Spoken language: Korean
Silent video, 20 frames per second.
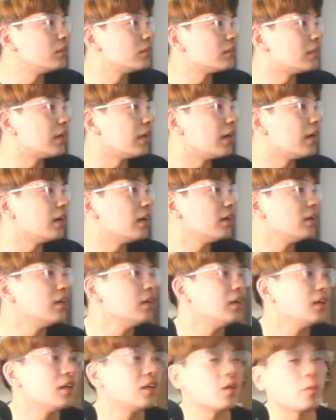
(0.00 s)
자,
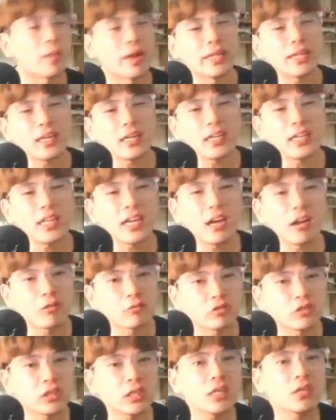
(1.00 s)
그래서 메달에 대한
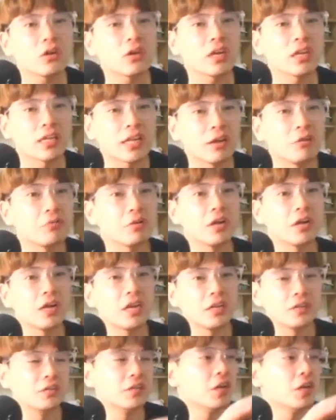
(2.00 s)
구체적인
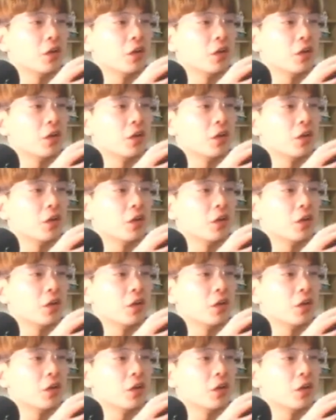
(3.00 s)
내용은